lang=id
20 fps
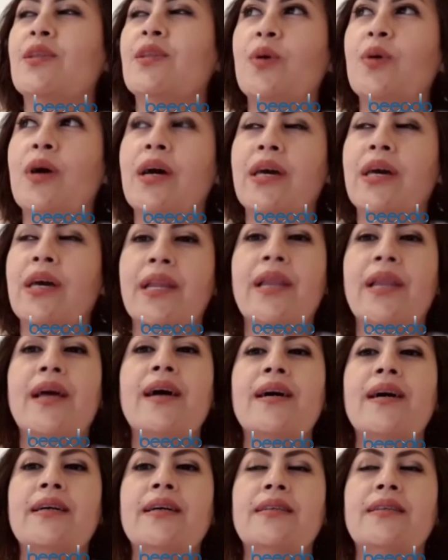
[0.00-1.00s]
itu
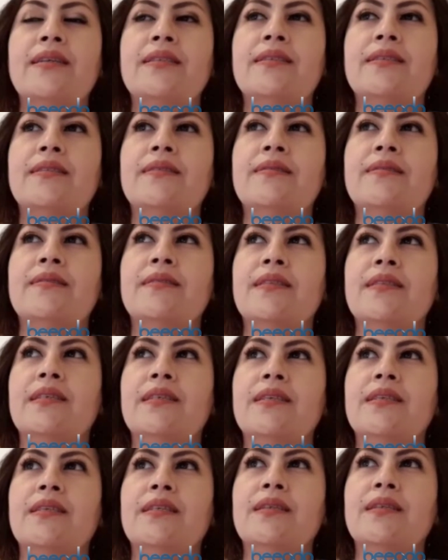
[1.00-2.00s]
akhirnya
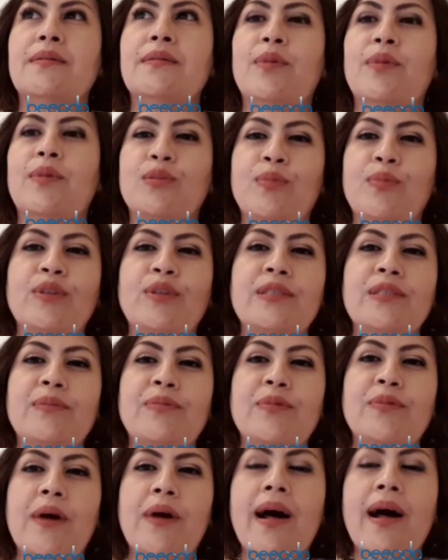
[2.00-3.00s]
di dipospon
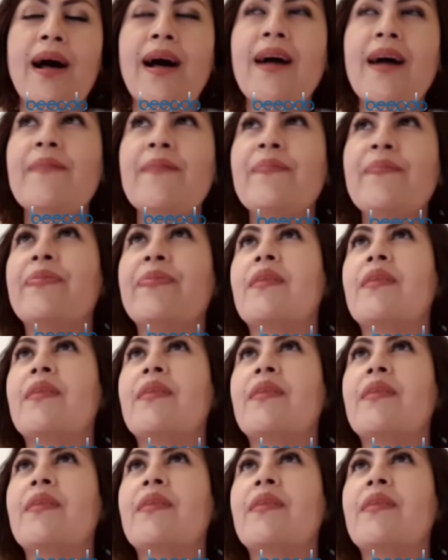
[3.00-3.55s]
semua